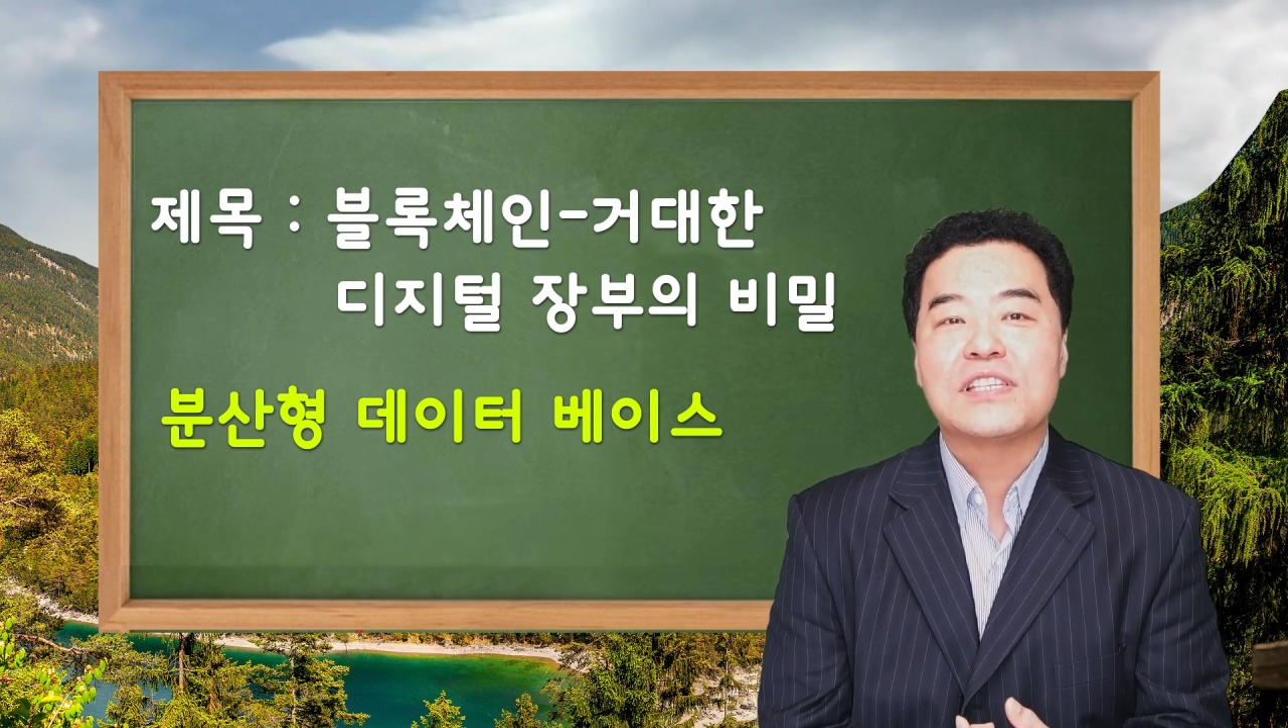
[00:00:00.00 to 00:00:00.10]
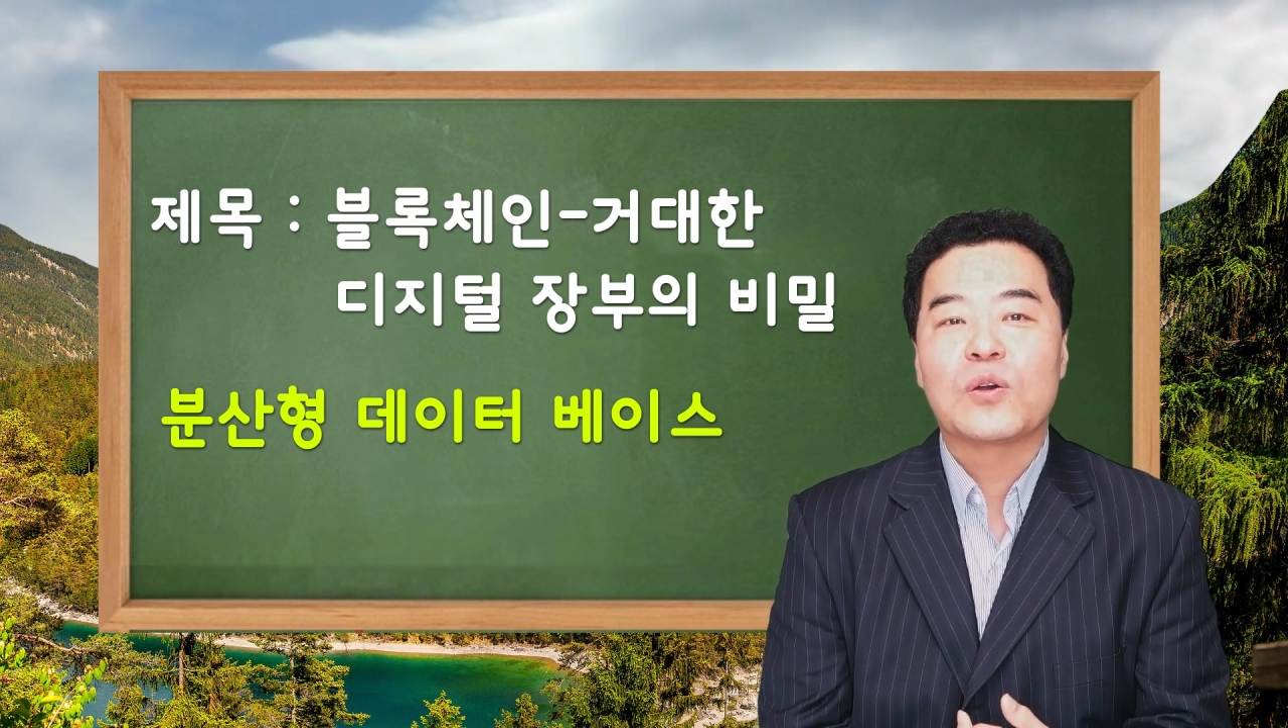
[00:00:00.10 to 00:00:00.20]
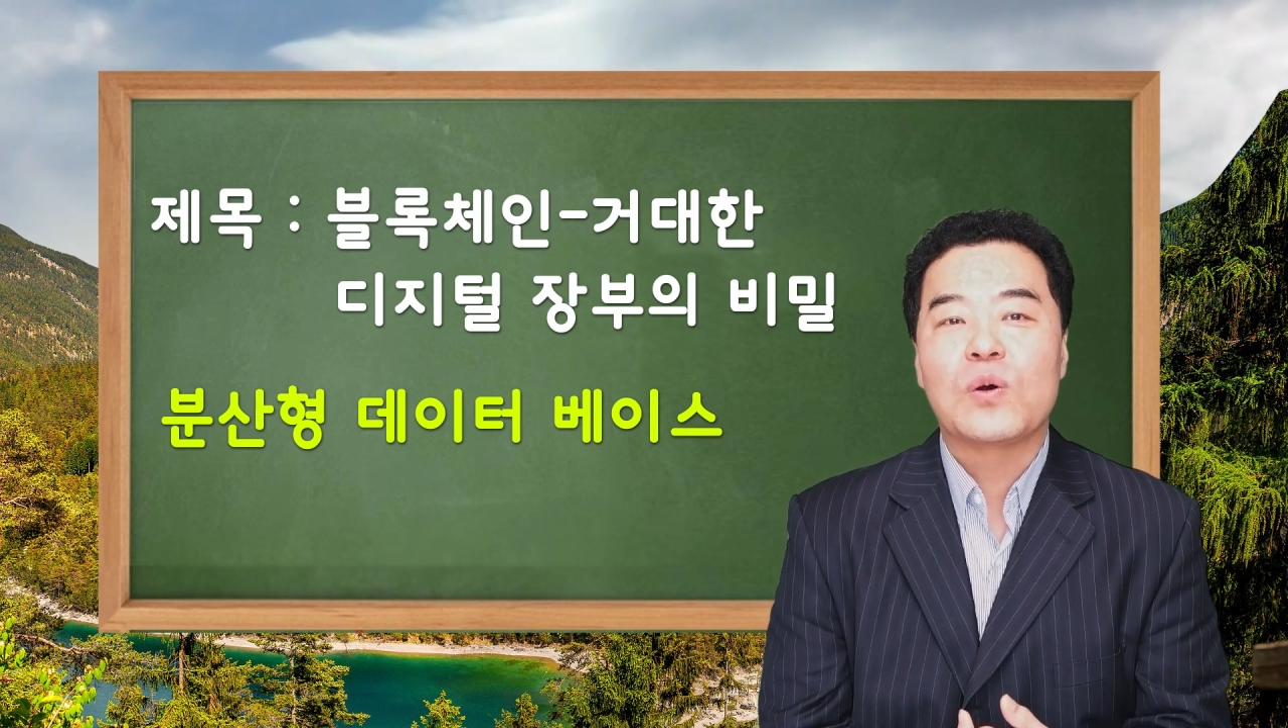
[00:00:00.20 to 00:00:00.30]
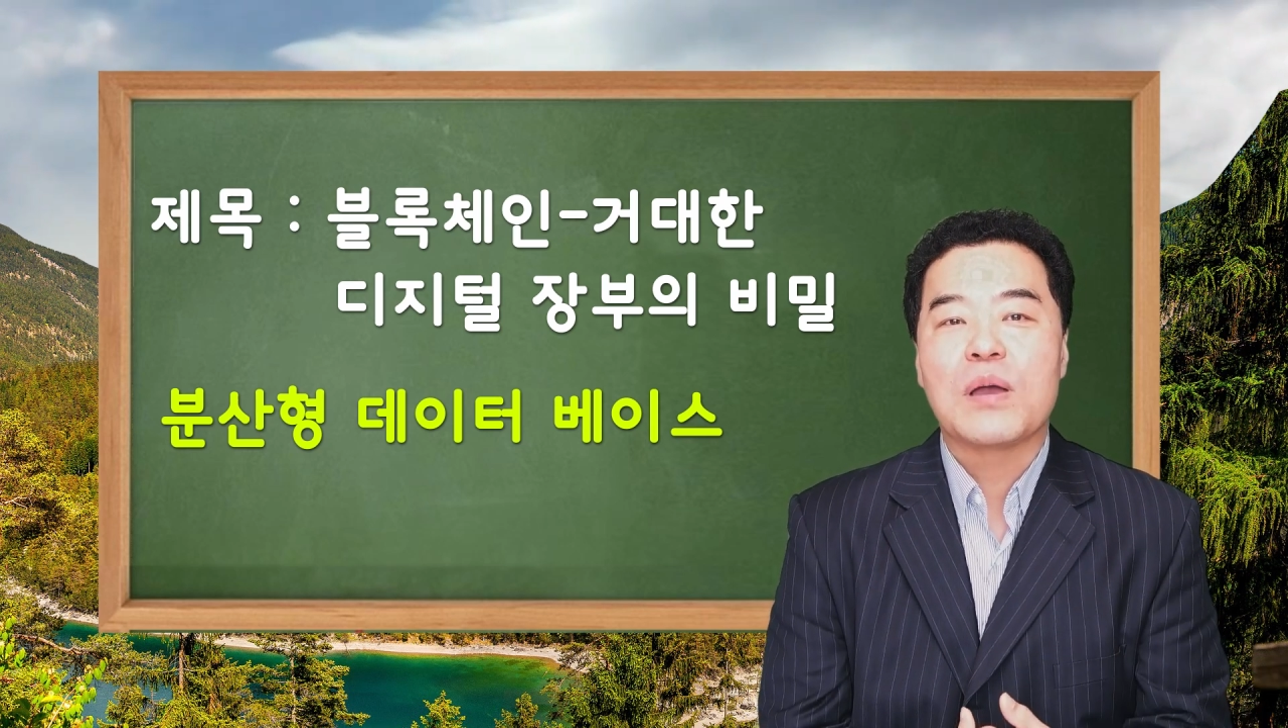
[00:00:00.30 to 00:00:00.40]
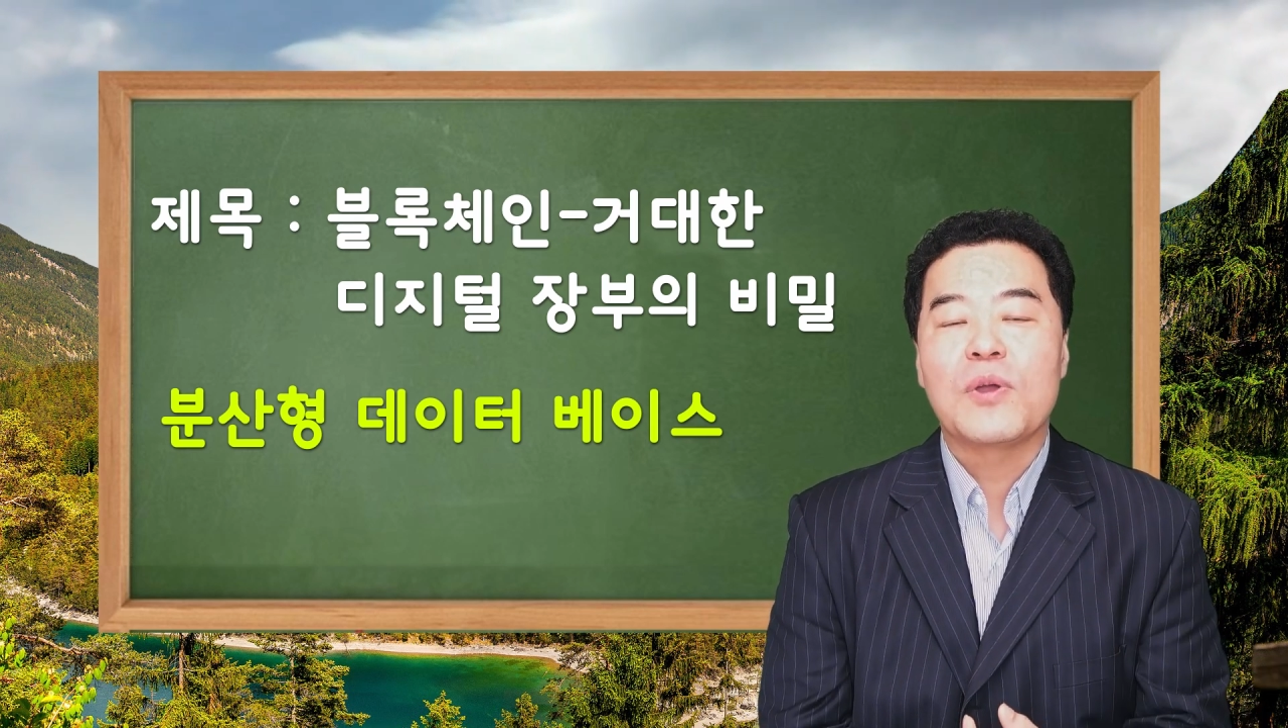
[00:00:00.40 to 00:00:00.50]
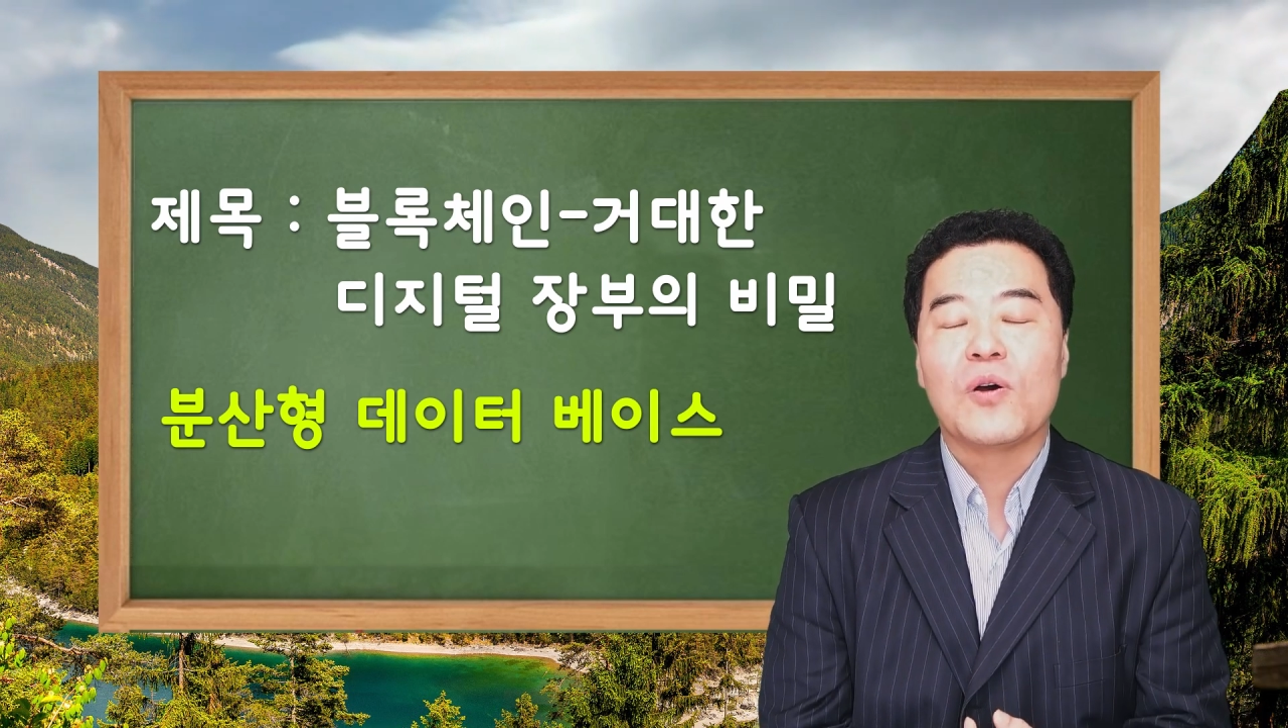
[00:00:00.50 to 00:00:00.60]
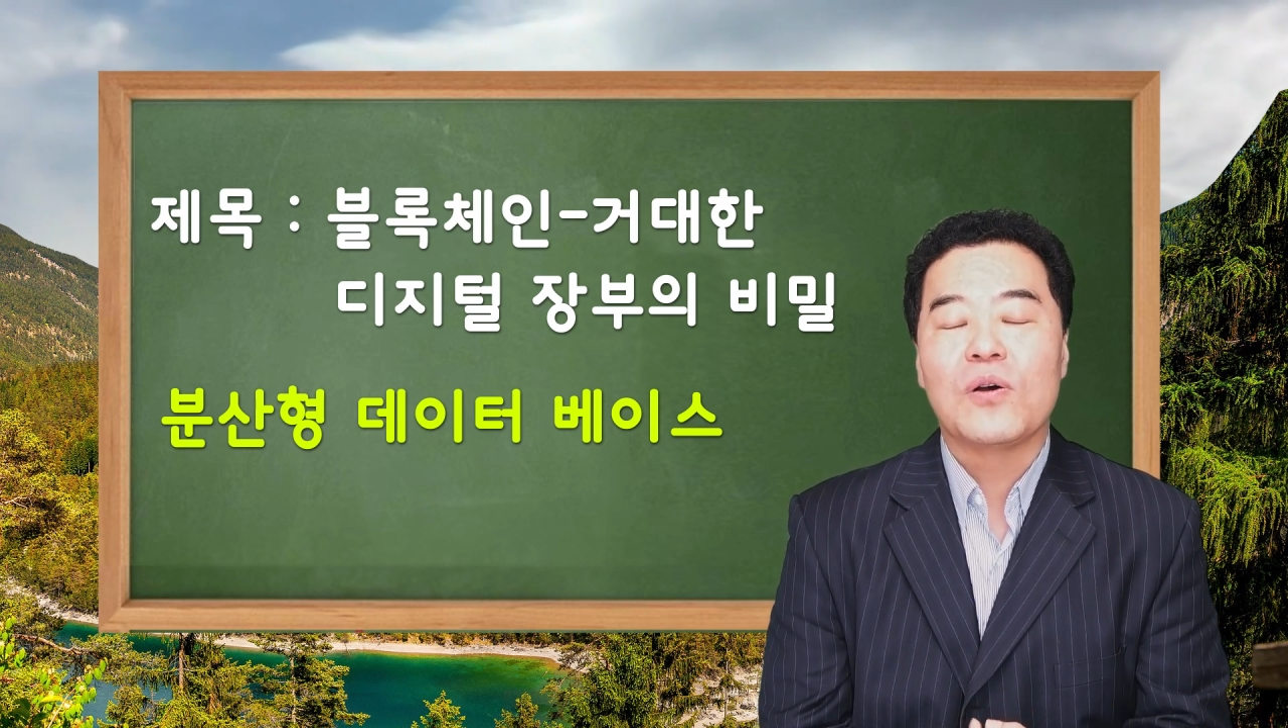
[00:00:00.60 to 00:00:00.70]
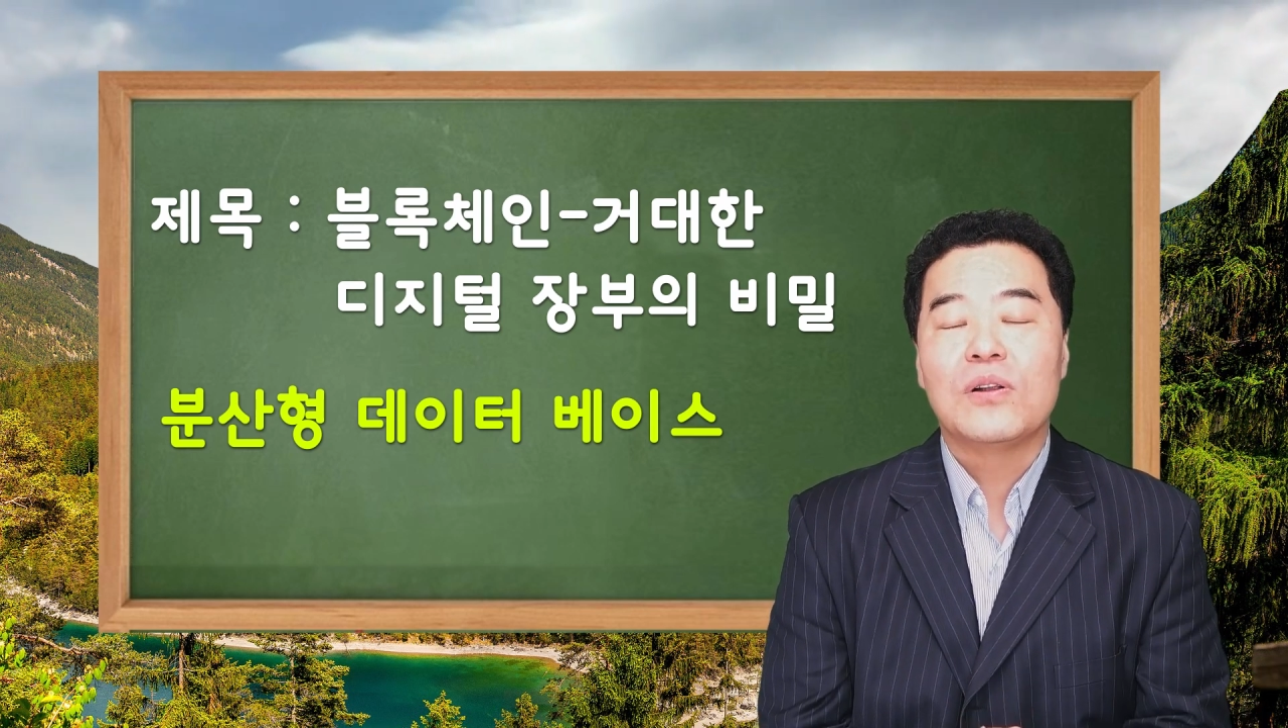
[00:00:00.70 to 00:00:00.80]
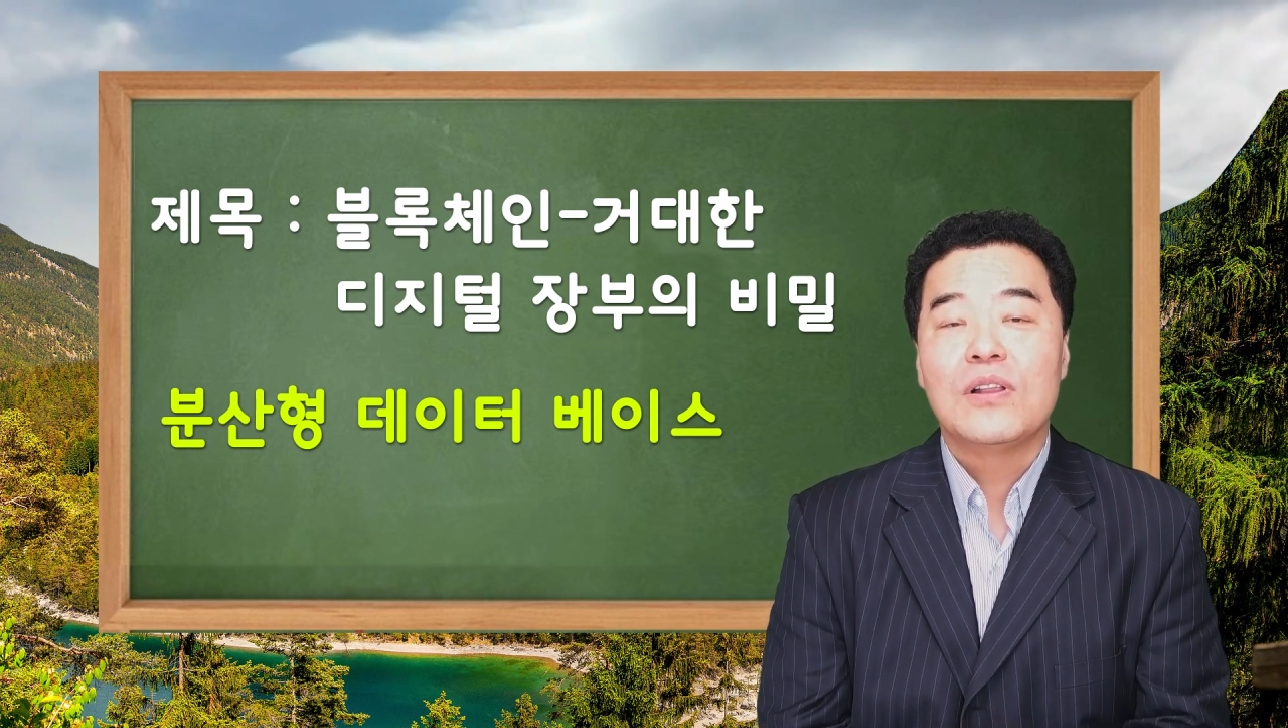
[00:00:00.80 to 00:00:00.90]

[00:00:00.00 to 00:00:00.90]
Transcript: 제공하며